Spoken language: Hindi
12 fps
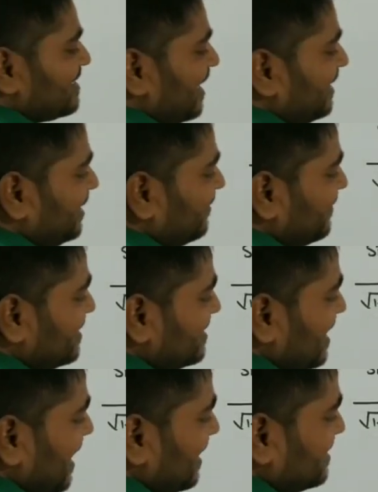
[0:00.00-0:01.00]
साइन
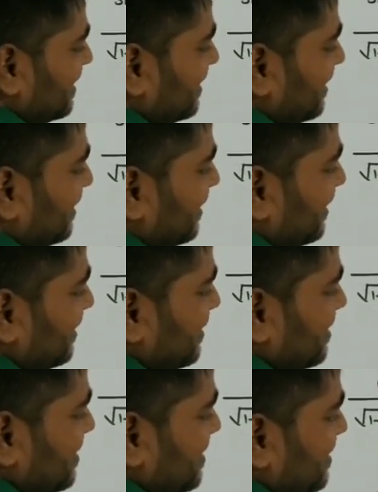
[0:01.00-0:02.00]
इनवर्स एक्स रखेंगे
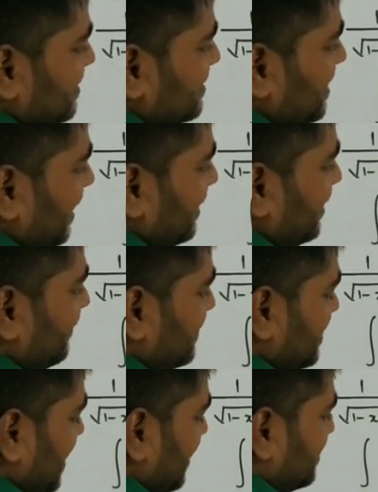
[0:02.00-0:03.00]
साइन
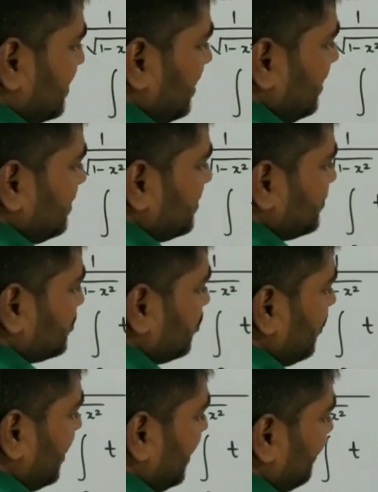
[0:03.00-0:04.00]
इनवर्स एक्स का
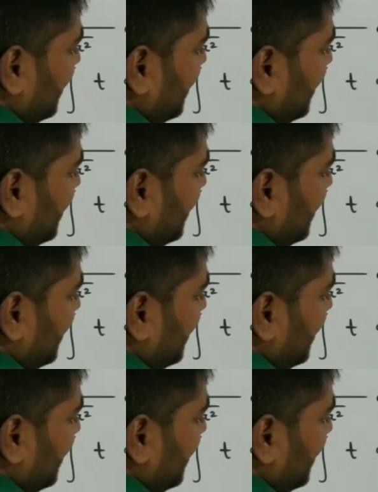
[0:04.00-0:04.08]
स्क्वायर